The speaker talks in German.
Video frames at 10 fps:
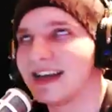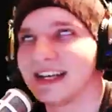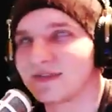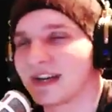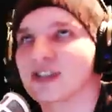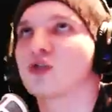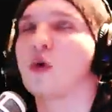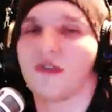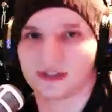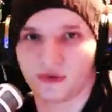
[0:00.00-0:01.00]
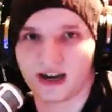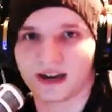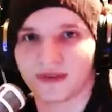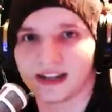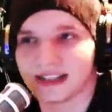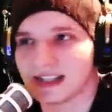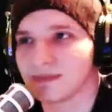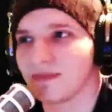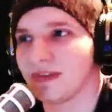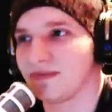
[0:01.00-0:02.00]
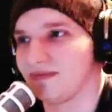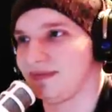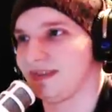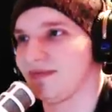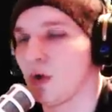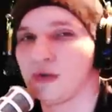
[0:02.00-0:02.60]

Ich finde das sowas von langweilig. Ich,